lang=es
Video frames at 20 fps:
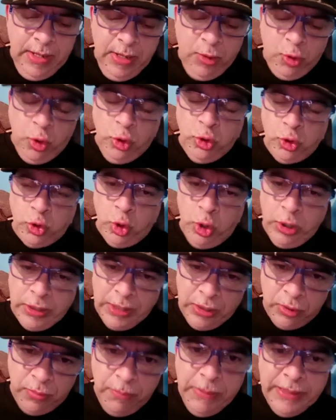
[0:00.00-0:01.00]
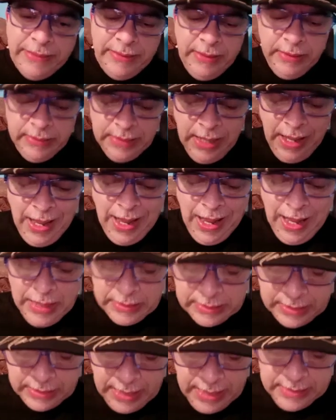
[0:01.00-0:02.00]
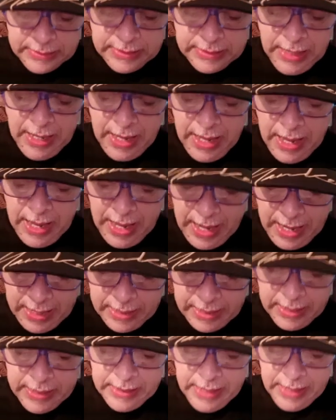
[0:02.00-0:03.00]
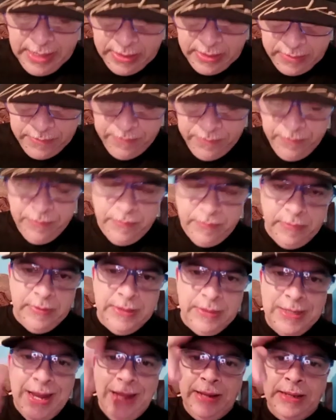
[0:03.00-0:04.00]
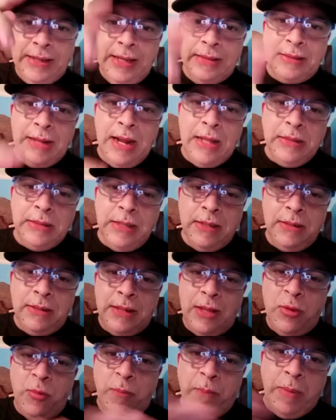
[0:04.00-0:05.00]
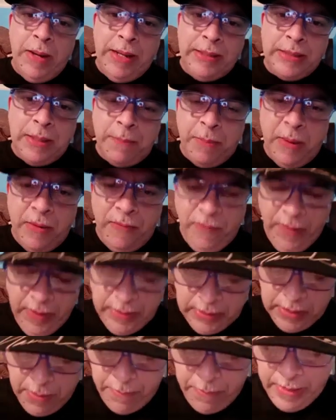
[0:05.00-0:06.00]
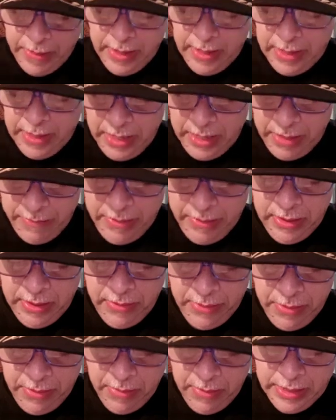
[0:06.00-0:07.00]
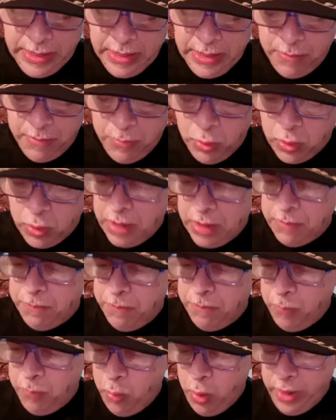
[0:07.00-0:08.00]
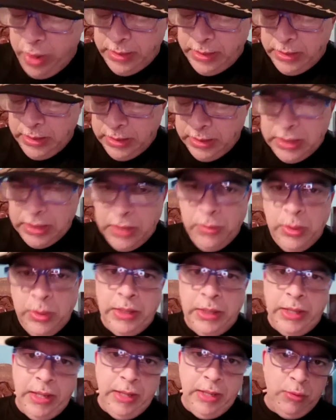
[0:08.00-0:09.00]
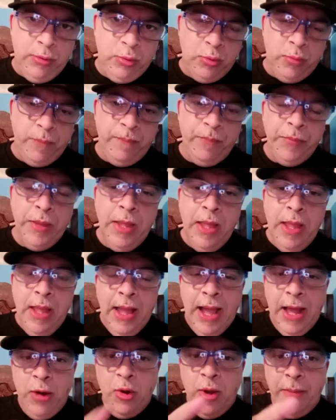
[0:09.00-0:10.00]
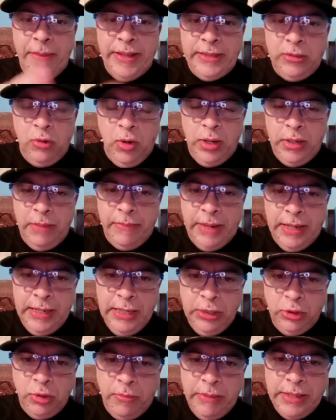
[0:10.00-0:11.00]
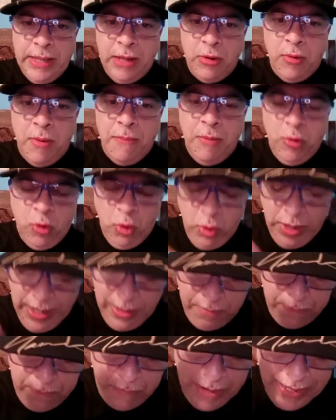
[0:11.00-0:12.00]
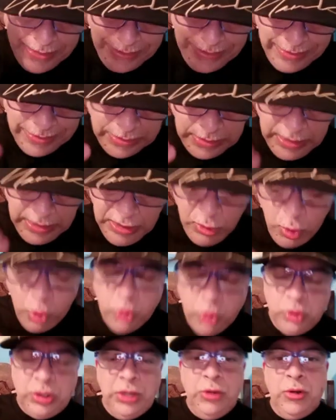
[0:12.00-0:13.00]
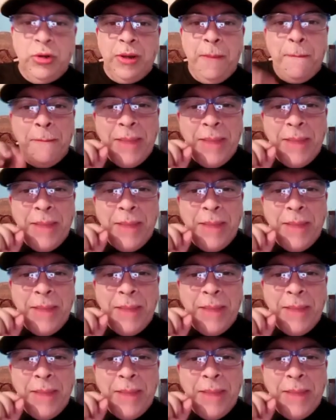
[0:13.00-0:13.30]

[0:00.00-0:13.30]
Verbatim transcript: Con Toy que es visita, Atlanta a ganar. Yankee Atlanta, la dupleta perfecta para la MLB. Mañana buscar buen dividendo. A los amantes de los animalitos, mañana vamos con el 22, señores.